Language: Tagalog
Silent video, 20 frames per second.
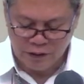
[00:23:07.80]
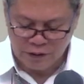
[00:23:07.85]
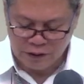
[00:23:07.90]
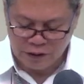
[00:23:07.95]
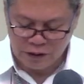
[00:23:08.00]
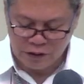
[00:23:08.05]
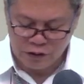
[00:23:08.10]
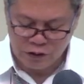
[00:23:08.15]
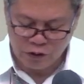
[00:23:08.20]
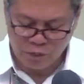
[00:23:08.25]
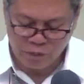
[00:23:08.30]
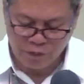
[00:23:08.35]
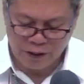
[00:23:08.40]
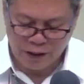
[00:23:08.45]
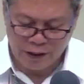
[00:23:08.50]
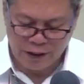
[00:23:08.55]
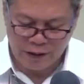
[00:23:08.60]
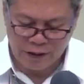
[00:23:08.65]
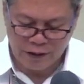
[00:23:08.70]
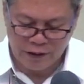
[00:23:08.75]
sense of
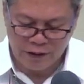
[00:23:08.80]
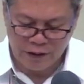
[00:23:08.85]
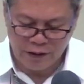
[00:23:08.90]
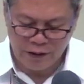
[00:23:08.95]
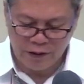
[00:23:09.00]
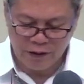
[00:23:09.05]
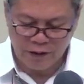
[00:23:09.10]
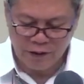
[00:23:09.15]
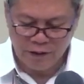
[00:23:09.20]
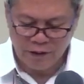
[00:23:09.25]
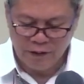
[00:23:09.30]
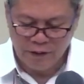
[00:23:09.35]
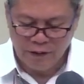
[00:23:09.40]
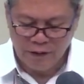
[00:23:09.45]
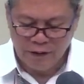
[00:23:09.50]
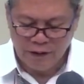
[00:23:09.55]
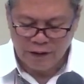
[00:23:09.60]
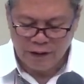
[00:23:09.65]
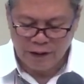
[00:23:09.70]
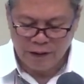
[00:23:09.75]
clarity.
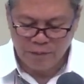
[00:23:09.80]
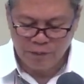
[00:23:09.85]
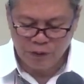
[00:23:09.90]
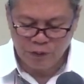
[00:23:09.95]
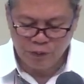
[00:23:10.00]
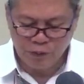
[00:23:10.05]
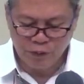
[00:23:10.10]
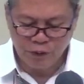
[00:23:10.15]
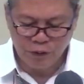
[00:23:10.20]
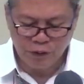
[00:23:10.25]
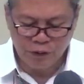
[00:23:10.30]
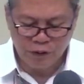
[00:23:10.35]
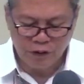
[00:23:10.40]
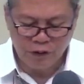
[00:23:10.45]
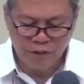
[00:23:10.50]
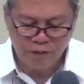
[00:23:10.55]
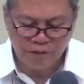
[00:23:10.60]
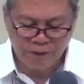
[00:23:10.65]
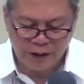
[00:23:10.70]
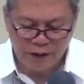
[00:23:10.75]
Tapos po,
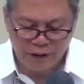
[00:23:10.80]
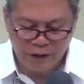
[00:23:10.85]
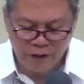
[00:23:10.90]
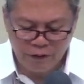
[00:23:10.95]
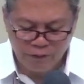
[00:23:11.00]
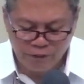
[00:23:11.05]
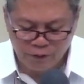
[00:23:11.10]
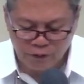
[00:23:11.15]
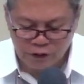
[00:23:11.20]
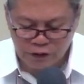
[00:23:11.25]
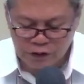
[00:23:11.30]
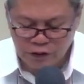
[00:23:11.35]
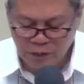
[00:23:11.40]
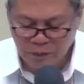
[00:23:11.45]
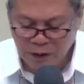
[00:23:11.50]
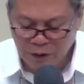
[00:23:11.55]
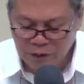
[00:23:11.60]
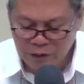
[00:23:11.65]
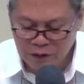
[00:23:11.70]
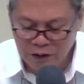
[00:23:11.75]
define, enforce the
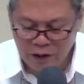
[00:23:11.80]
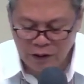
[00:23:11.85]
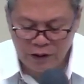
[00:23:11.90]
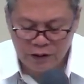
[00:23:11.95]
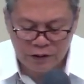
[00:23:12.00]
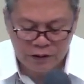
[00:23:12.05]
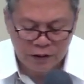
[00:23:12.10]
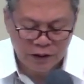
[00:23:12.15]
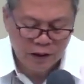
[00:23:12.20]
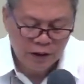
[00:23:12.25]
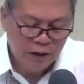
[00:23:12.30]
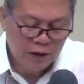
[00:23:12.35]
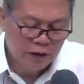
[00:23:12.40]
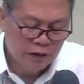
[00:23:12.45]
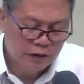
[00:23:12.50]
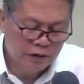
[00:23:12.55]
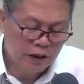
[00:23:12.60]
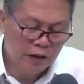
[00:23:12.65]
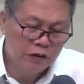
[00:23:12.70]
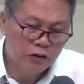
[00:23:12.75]
boundaries,
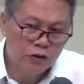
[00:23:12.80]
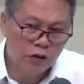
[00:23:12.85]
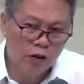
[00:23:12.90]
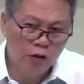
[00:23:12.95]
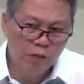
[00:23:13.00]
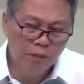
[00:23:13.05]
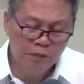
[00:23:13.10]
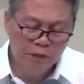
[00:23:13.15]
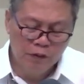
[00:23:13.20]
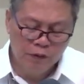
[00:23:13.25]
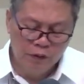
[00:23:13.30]
sense of